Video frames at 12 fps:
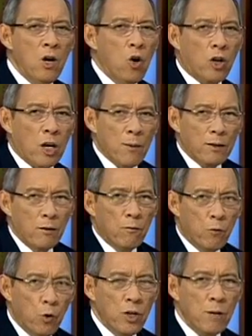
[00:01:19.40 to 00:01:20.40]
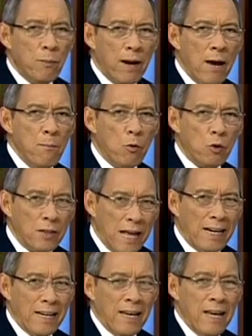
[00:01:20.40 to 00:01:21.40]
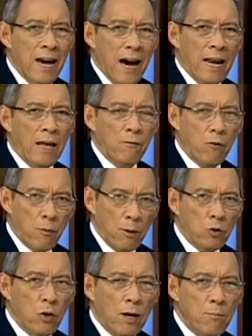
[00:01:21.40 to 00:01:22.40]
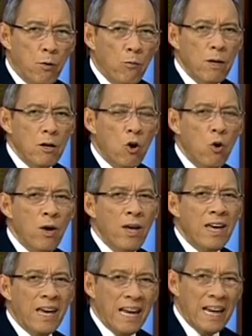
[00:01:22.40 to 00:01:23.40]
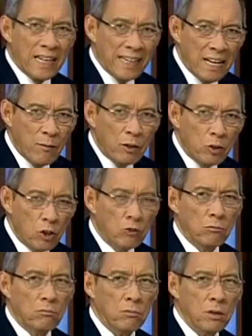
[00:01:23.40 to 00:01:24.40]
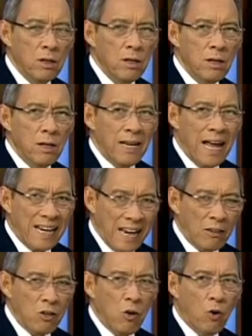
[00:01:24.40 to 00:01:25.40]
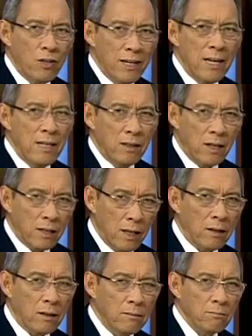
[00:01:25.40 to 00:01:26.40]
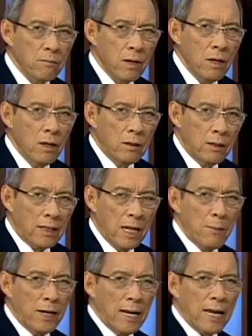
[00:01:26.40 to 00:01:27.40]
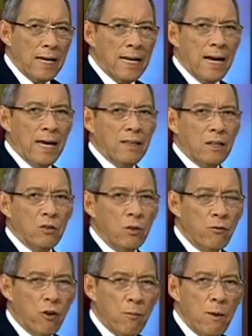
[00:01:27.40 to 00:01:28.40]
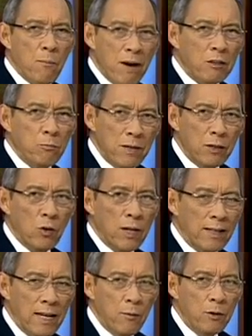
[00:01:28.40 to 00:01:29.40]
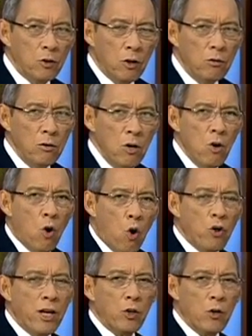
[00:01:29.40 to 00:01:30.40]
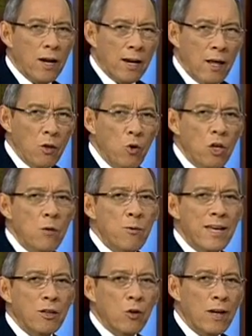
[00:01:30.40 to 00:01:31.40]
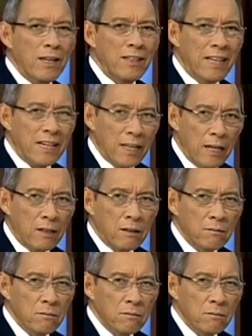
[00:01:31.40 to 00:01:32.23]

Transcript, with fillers: lo que más influye para aportarle a la información al público es la televisión, la radio y el Internet. De tal manera que la gente se informa más viendo la televisión, oyendo la radio y viendo la internet.